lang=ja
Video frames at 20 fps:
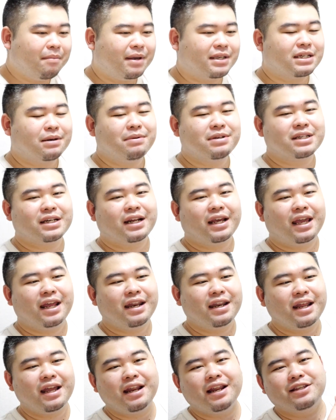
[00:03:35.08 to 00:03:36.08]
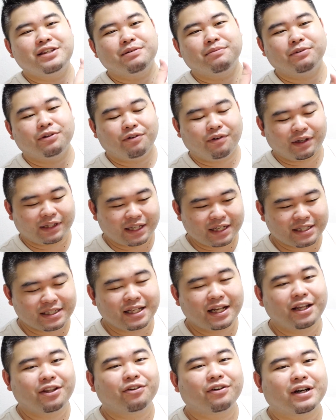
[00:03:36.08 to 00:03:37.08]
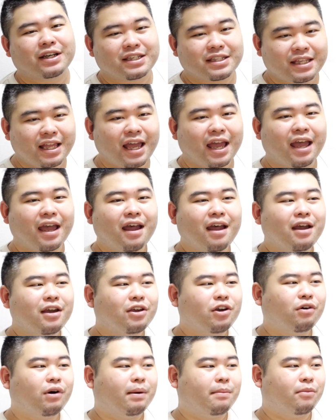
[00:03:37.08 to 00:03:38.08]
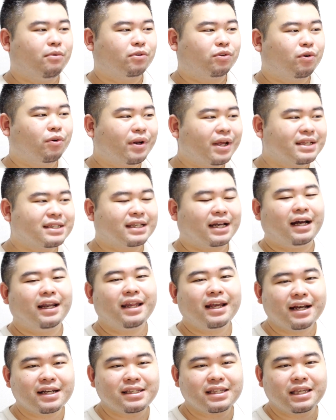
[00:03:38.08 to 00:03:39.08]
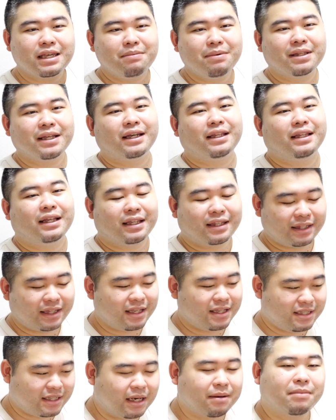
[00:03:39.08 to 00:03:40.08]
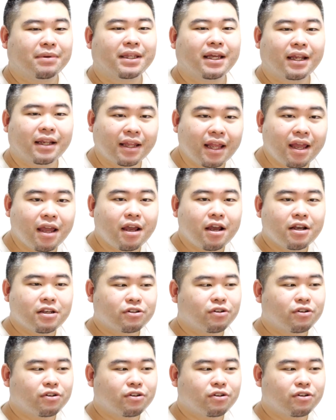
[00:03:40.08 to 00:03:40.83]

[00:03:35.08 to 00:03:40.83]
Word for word: めちゃめちゃな返礼率のものを渡したりとかして、要はもうとりあえず金稼ぎみたいになってんじゃんみたいなね。